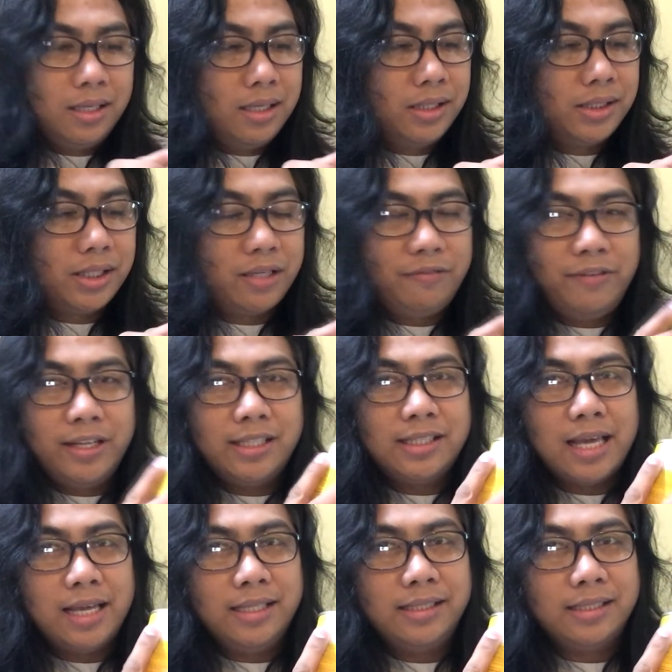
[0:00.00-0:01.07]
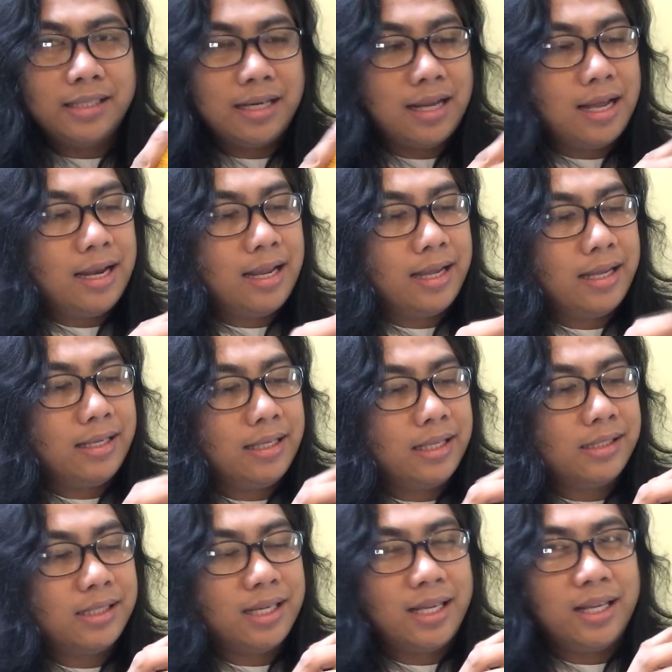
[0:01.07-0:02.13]
serving size na nakalagay
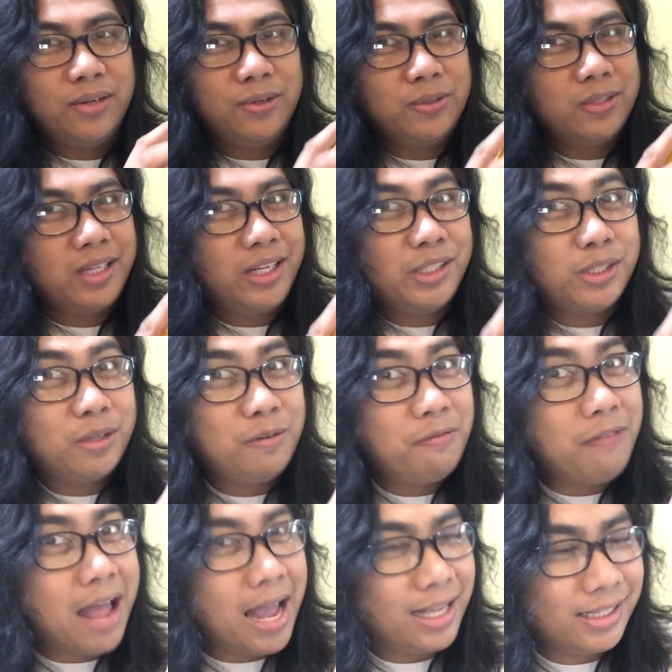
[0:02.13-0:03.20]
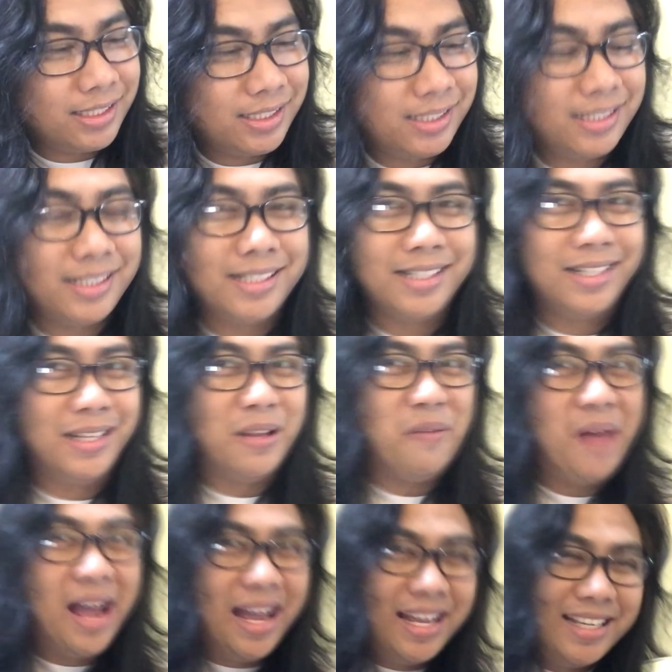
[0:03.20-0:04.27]
dyan sa nutrition facts. Di
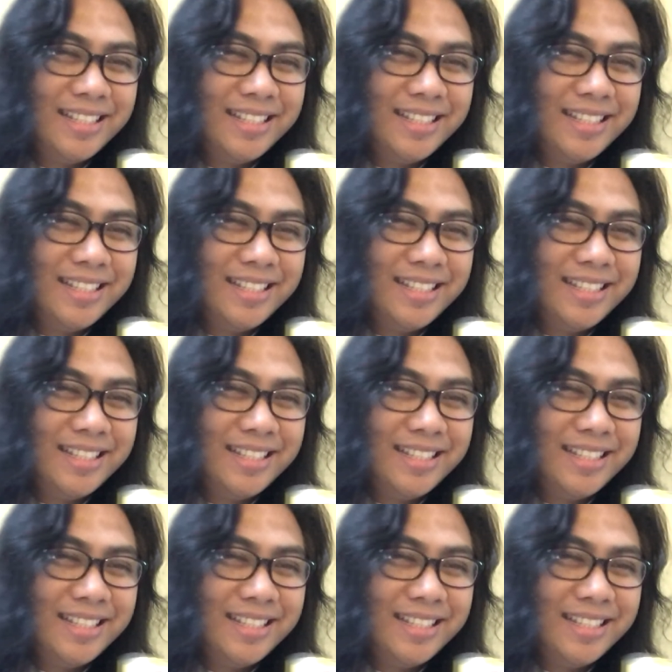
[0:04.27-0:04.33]
ba?